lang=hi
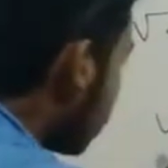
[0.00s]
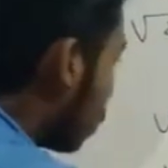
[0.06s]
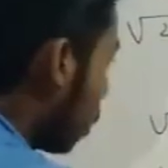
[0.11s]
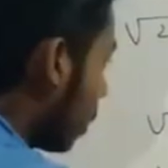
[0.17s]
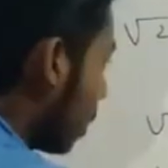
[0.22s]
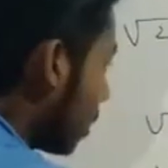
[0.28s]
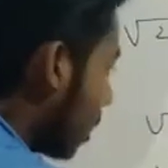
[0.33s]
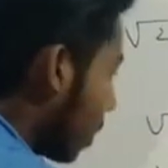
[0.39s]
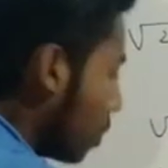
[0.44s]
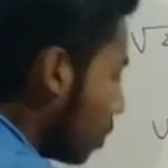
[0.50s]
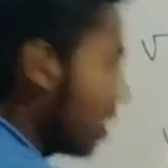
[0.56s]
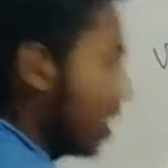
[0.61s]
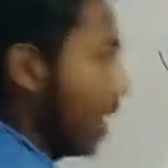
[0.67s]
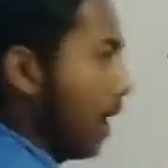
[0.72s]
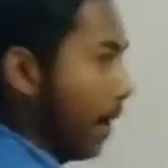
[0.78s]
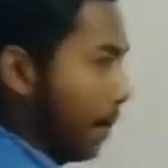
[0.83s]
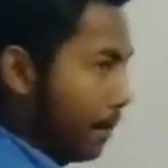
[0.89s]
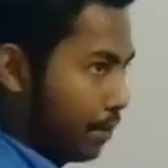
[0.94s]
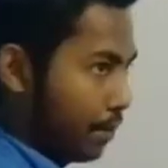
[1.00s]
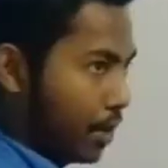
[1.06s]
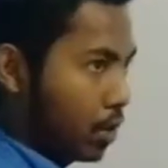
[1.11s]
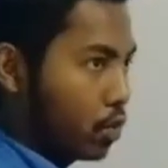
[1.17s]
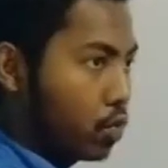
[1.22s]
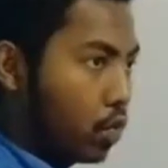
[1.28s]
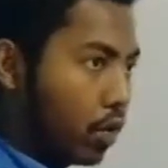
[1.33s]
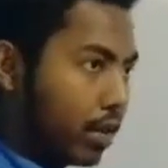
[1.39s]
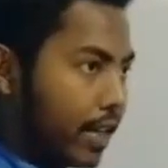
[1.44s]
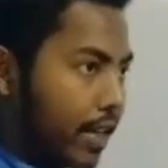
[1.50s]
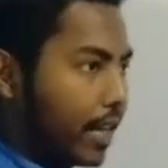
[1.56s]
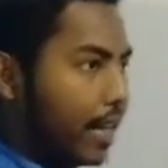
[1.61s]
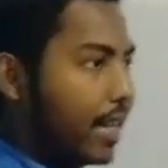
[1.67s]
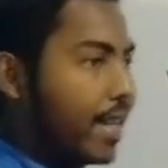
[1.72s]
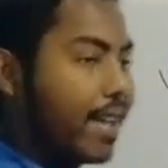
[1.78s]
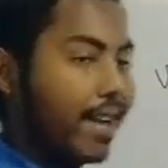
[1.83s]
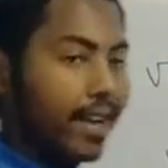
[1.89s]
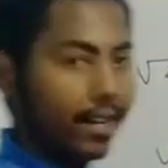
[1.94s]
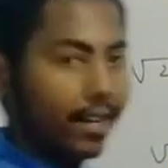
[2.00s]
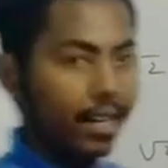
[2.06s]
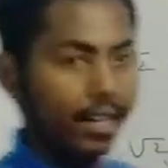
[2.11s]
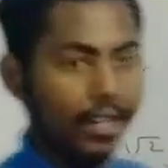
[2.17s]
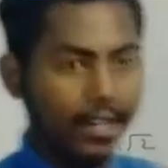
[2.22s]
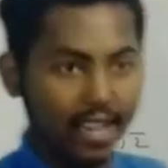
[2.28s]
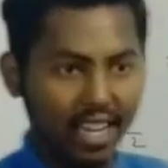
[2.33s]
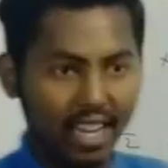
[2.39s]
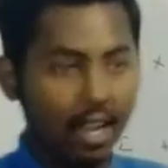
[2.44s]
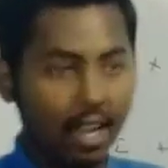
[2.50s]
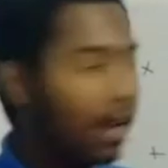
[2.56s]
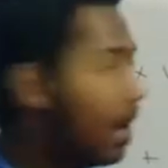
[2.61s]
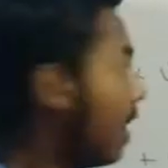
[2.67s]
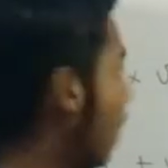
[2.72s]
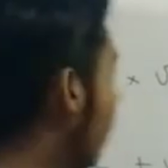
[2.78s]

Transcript: डिजिट होना जरूरी था जोड़ने के लिए या घटाने के लिए